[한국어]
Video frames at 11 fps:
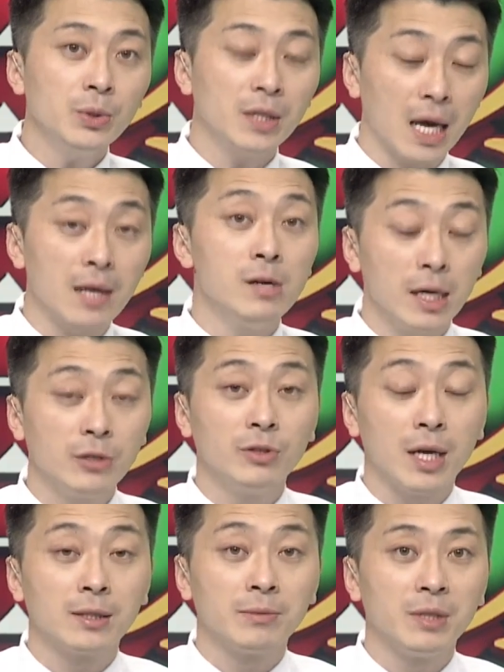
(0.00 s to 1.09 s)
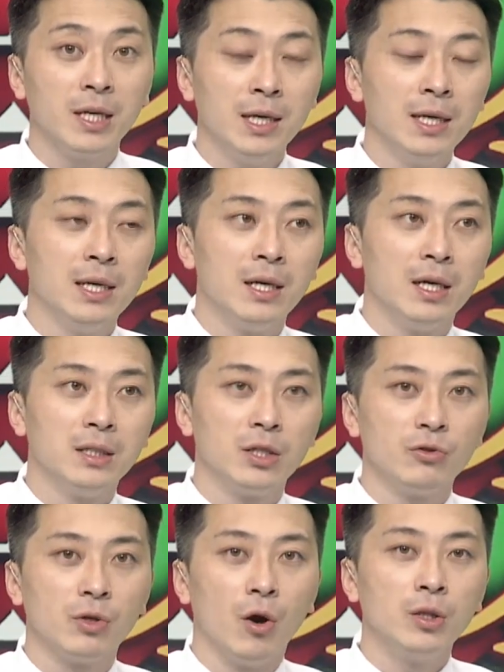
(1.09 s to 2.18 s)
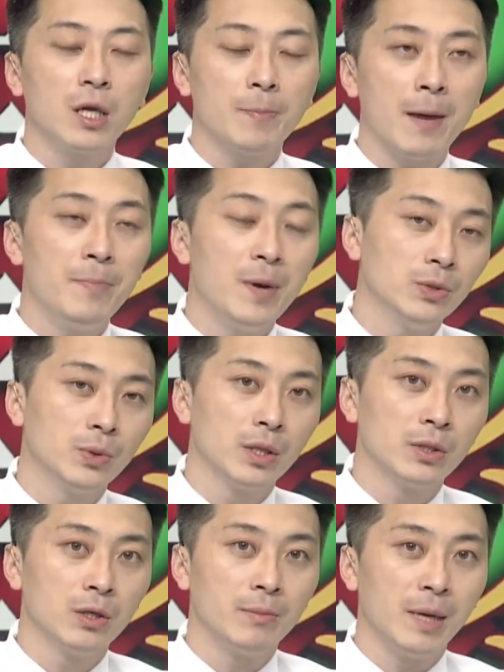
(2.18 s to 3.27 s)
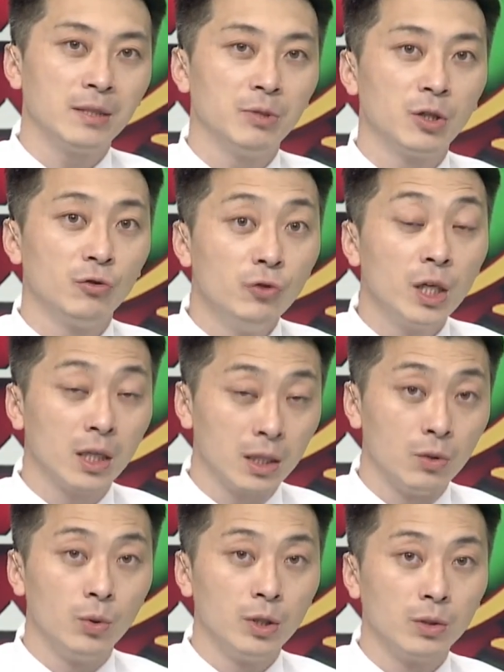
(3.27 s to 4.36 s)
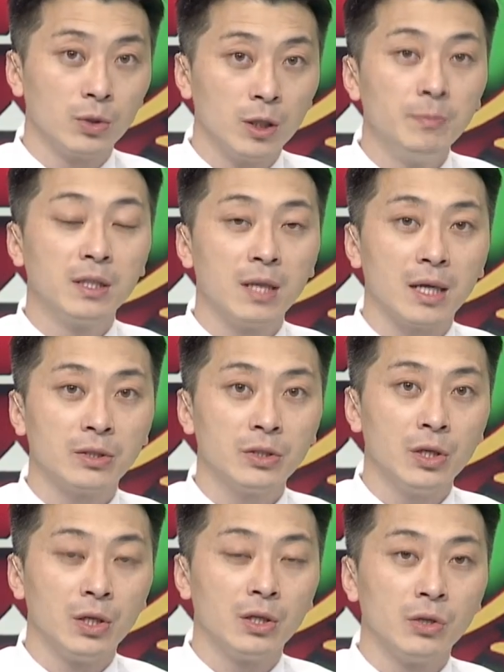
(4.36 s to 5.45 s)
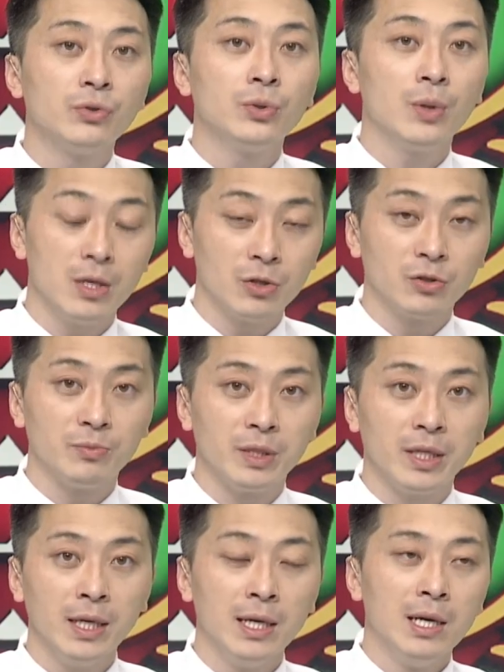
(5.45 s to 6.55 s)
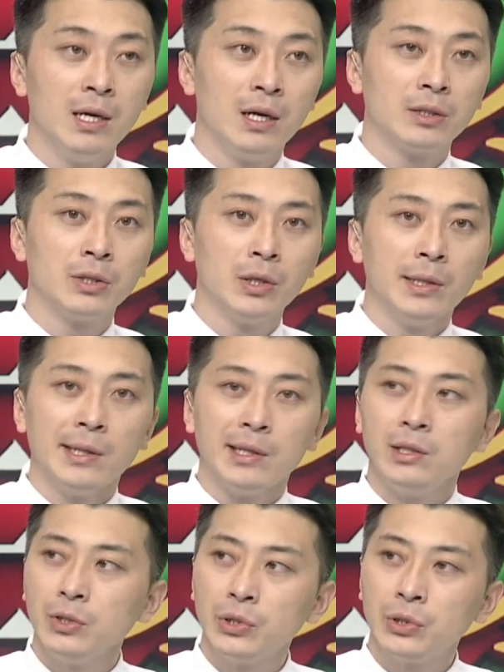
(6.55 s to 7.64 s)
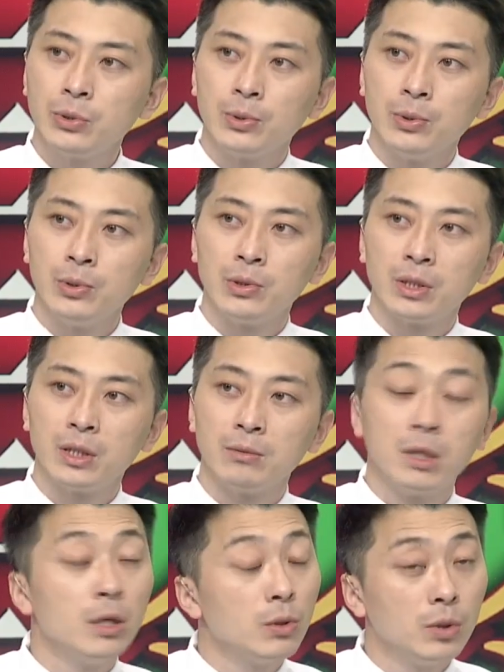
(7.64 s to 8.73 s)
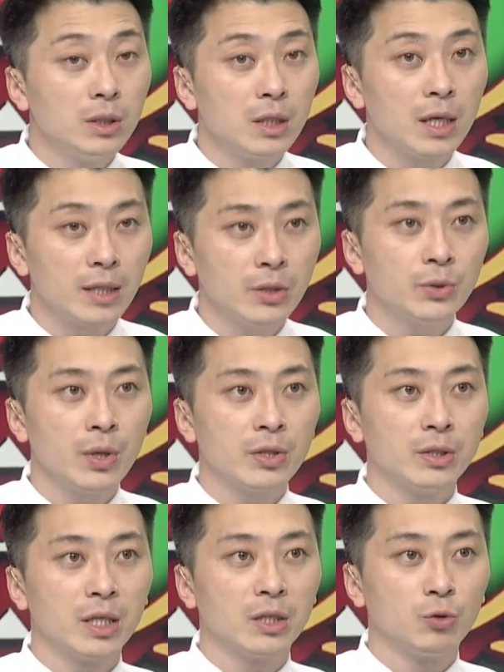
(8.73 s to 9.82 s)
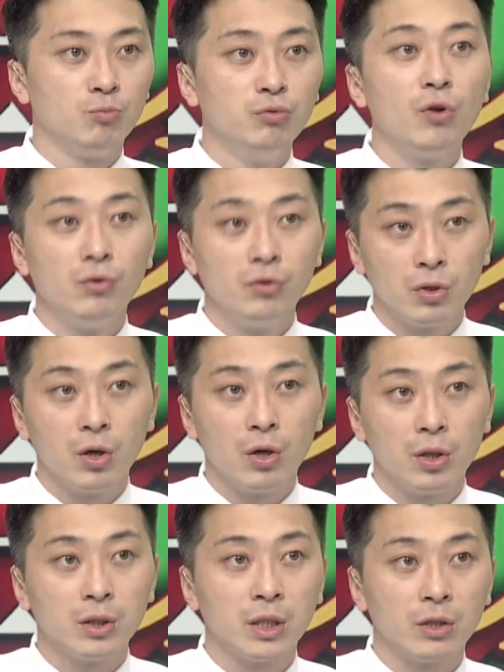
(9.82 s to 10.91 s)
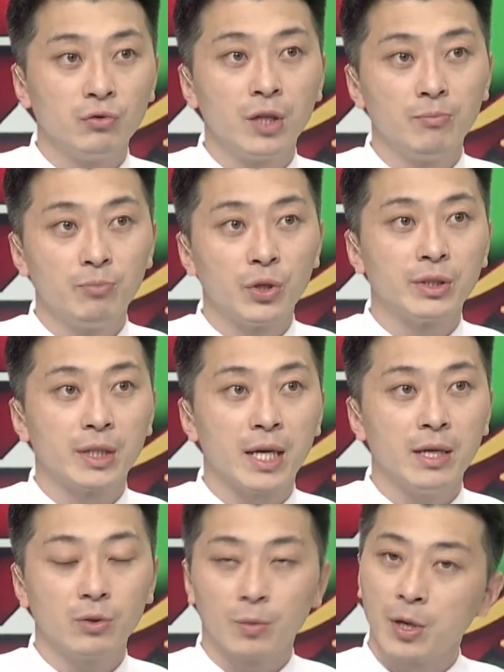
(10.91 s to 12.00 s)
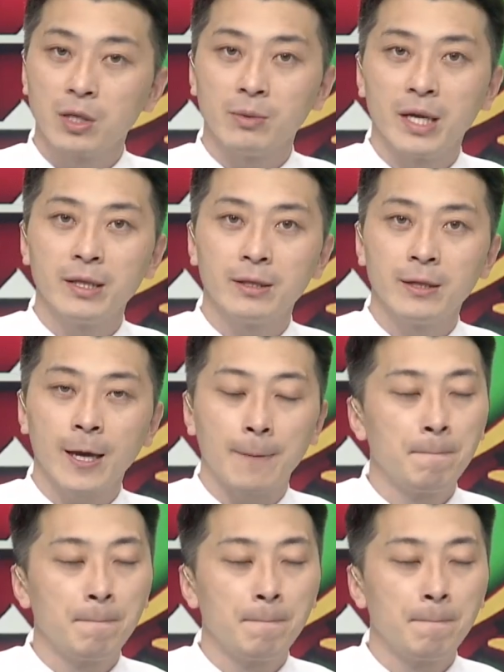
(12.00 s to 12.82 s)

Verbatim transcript: 다른 거 가지고 나왔습니다. 어, 이제 어제 밤방송에서 말씀드린 유니크 오늘 또 급등 나왔죠. 어, 수소 관련주입니다. 그래서 이런 식으로 지금 그리고 이제 생쇼에선 제가 좀 무거운 거 이제 두산 피어셀 또 편입을 했는데